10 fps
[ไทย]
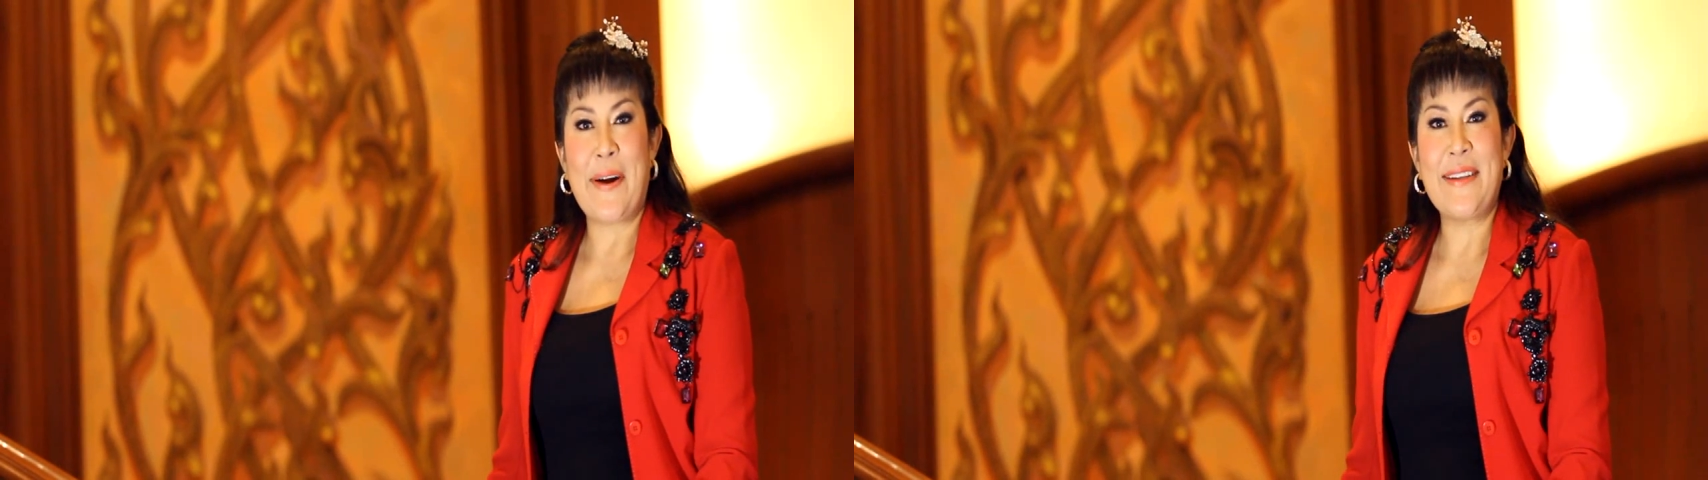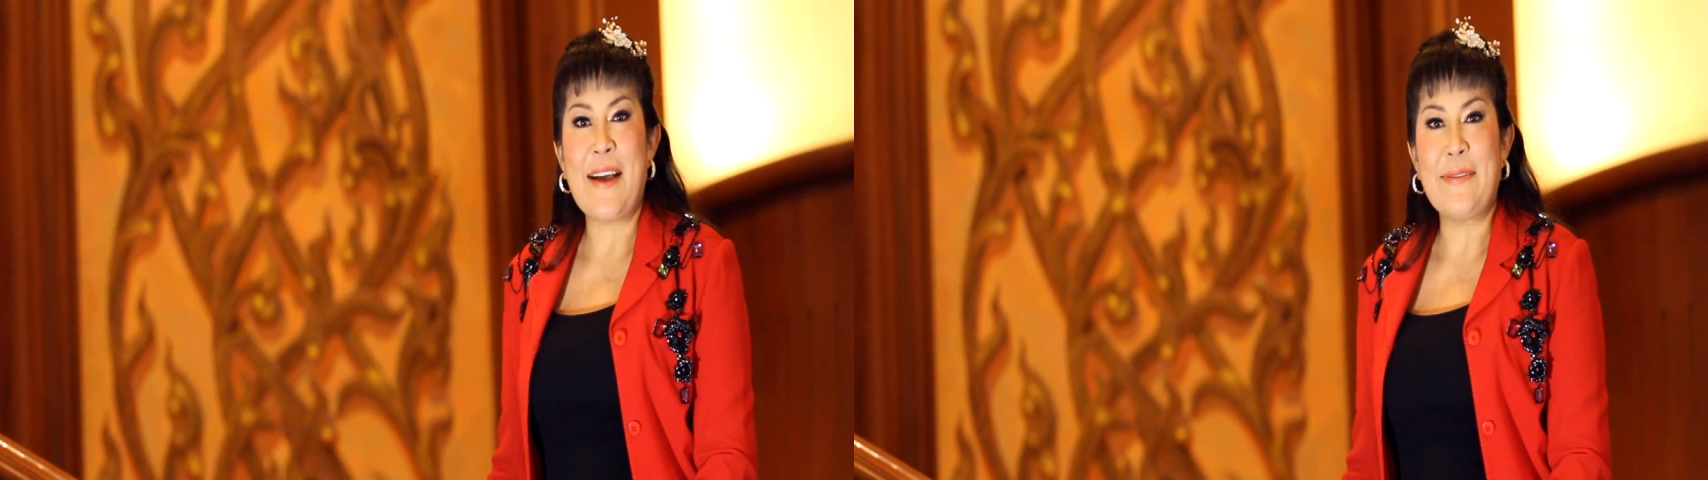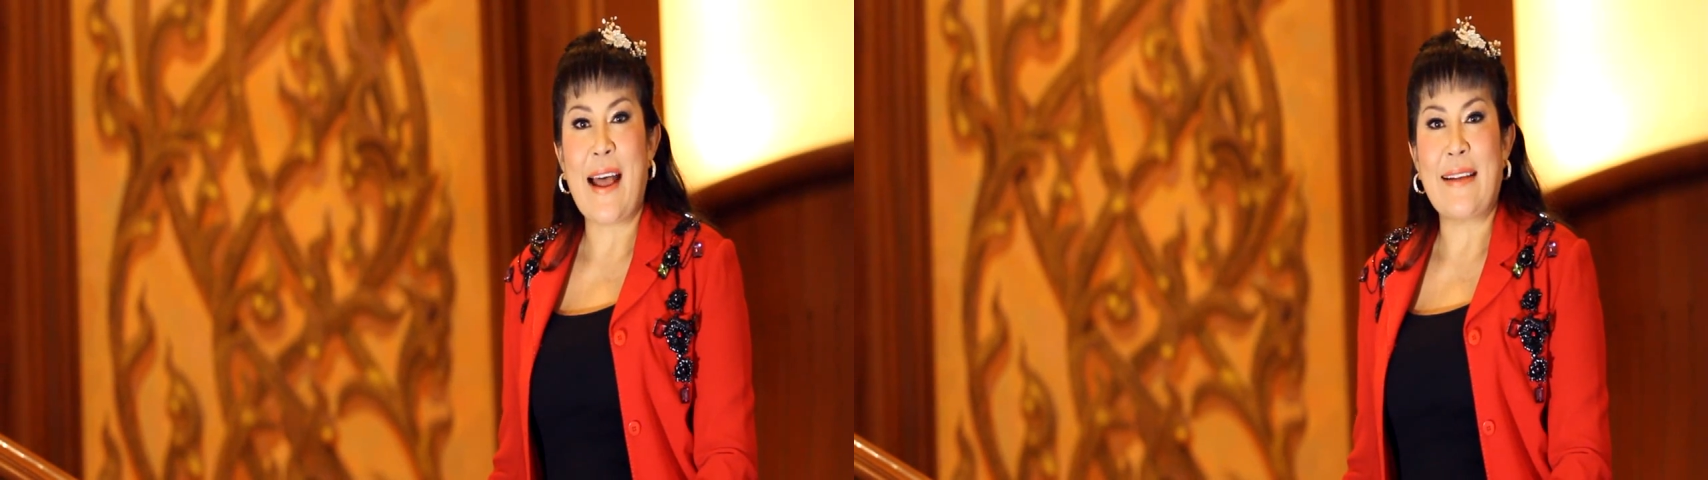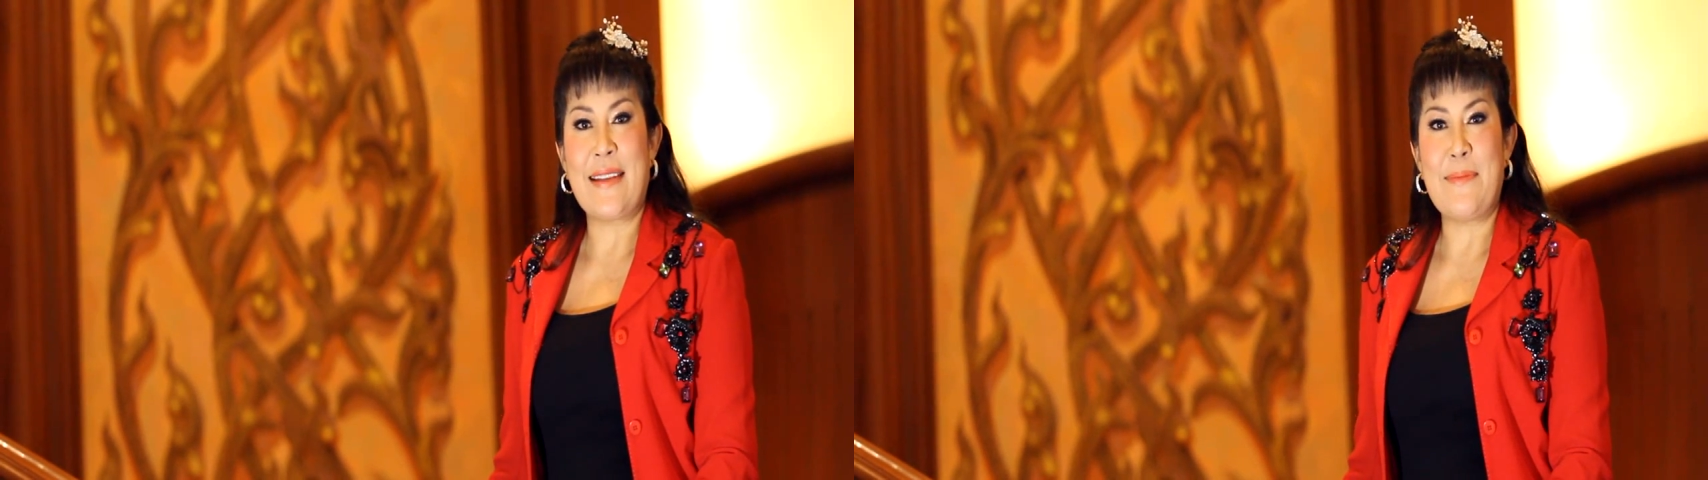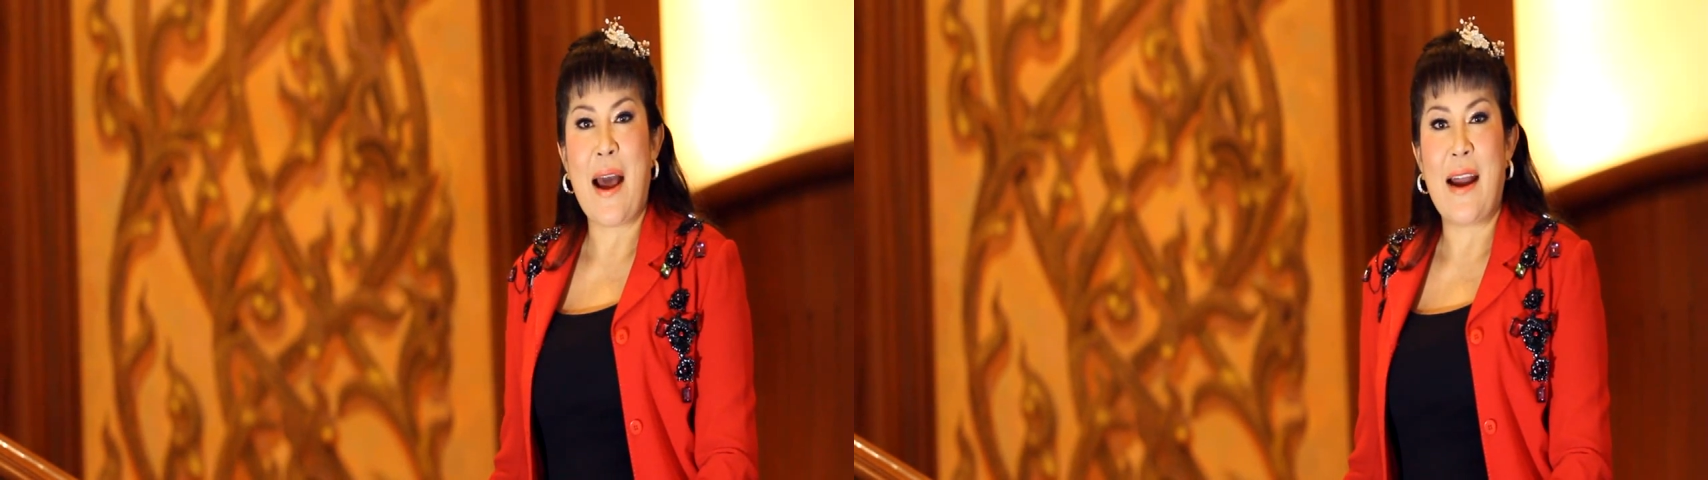พระเจ้าตาก
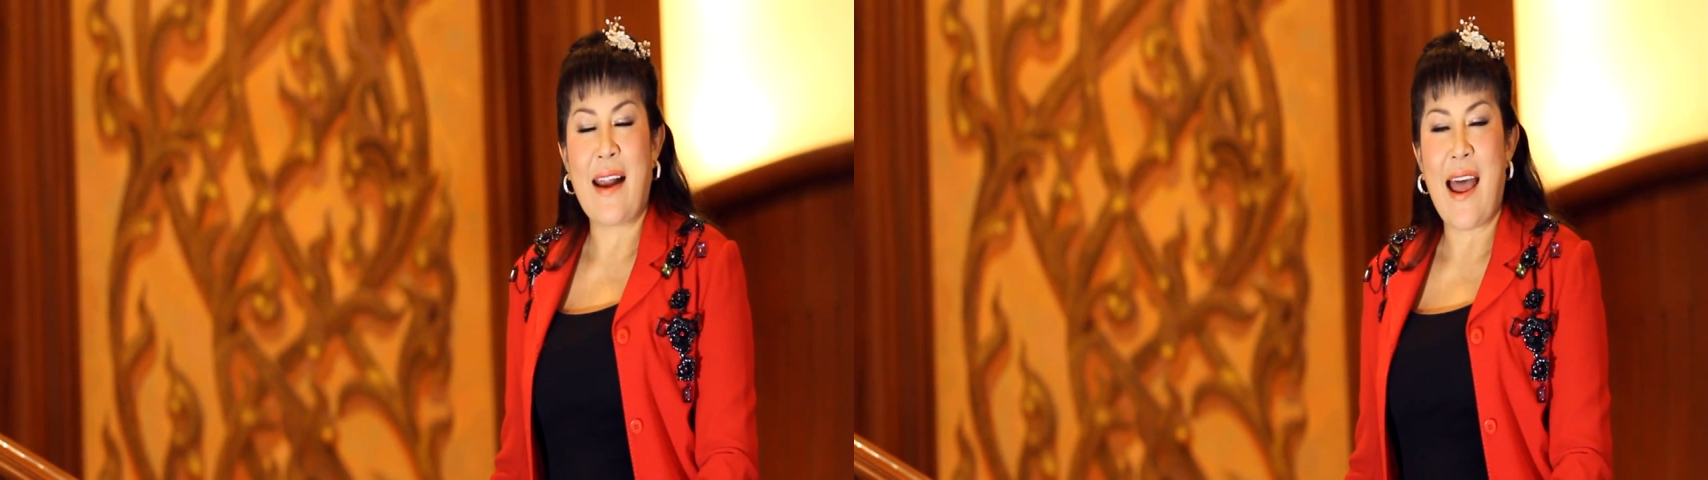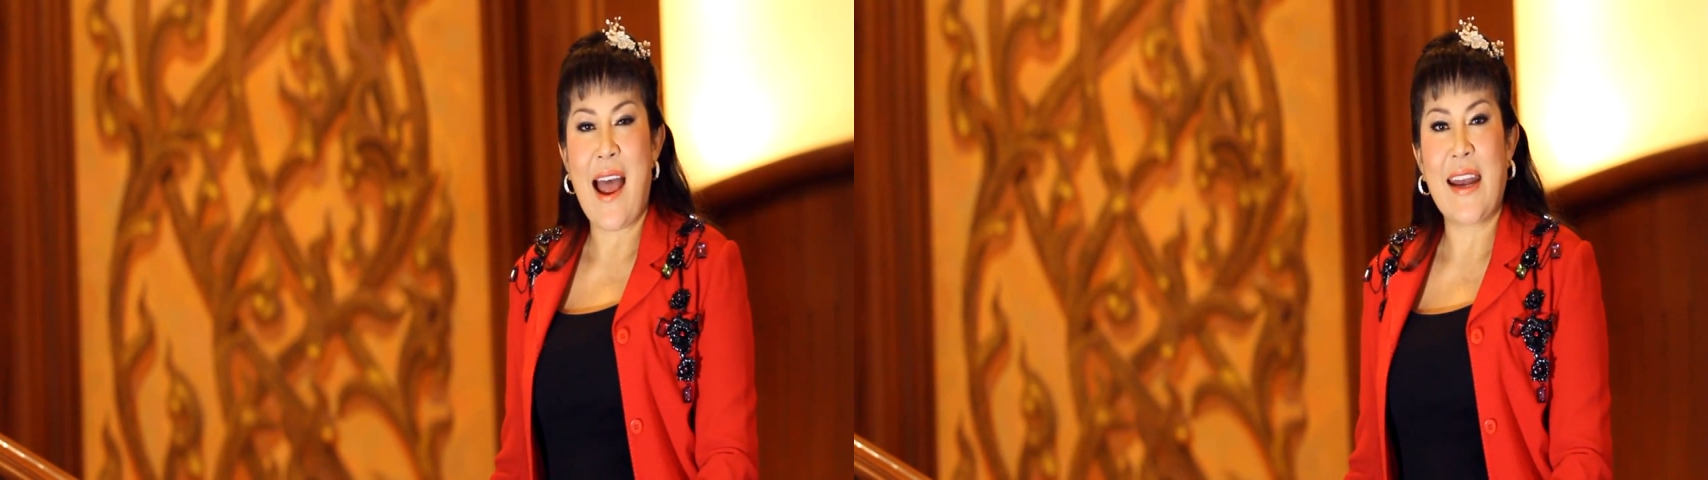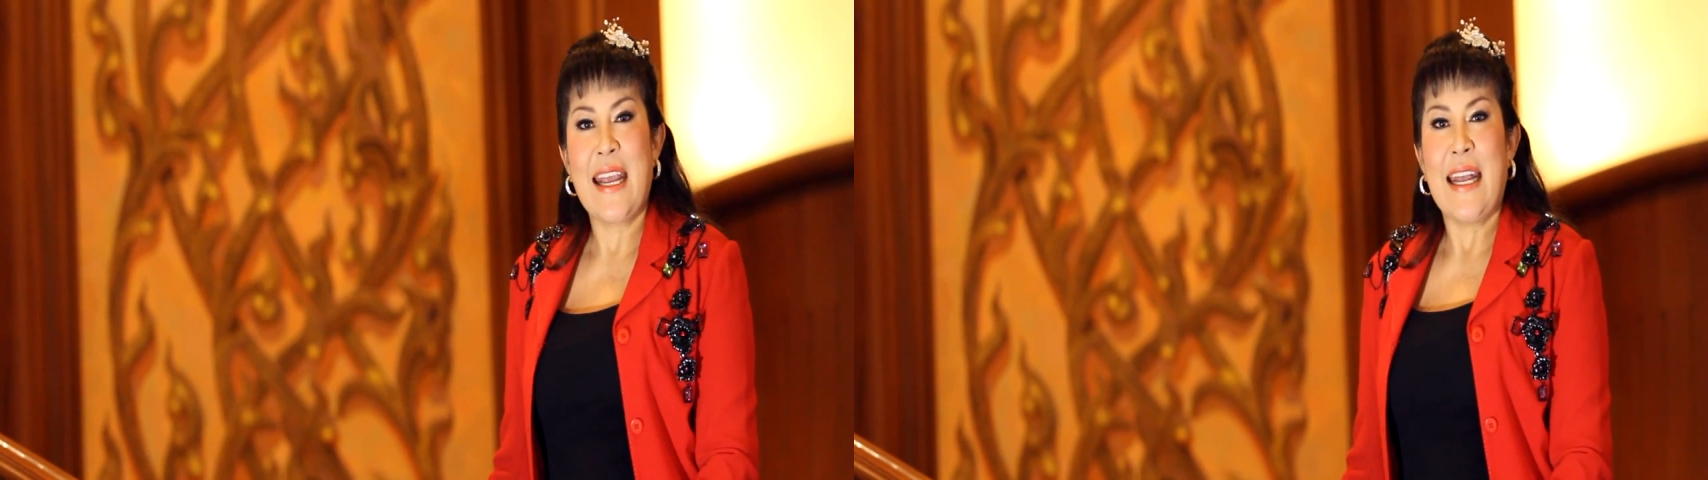สินมหาราช